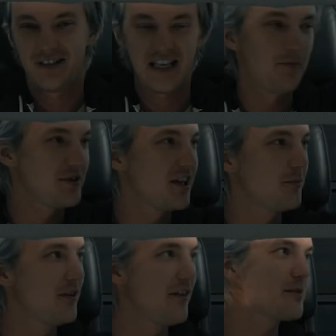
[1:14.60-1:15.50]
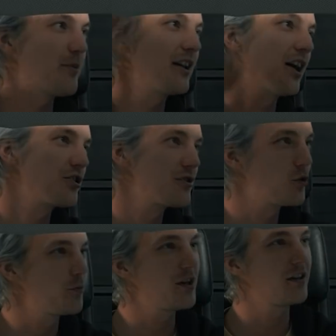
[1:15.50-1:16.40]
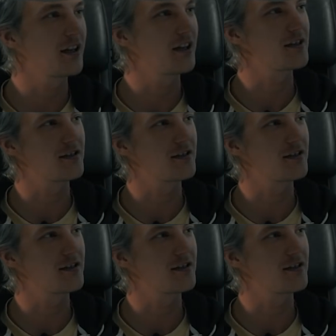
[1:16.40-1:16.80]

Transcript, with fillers: На самом деле мы весь продакшн закупили такие